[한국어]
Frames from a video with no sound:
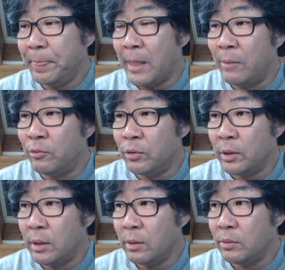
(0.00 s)
나무로
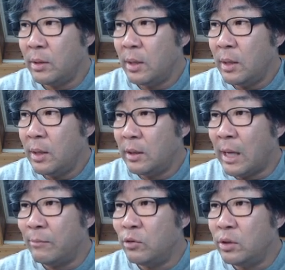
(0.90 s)
이렇게 하고
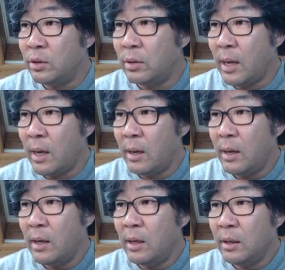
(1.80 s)
나무 틀에
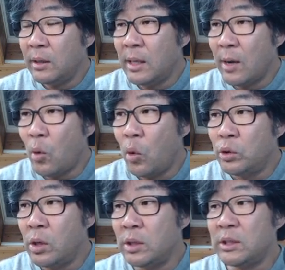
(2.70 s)
그냥
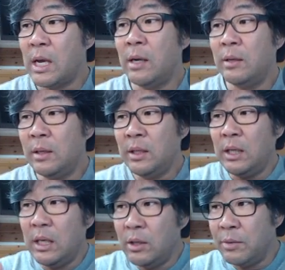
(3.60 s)
고정창을
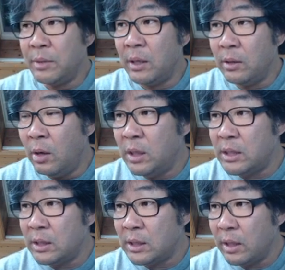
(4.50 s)
끼는 겁니다. 이거 열리지
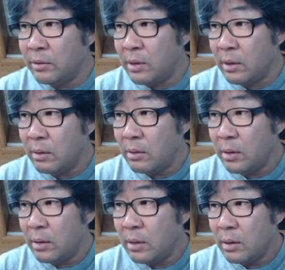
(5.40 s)
않은 창이거든요.
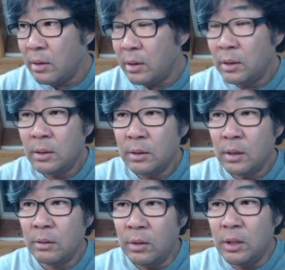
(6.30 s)

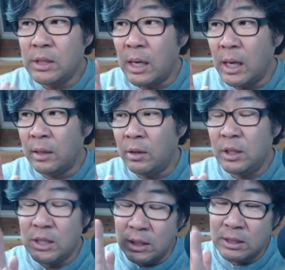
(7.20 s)
그냥 열리지 않아.
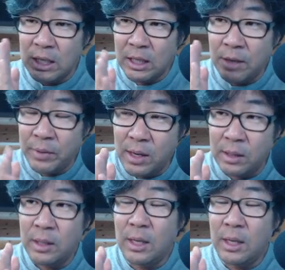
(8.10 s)
열리지 않는 창이라면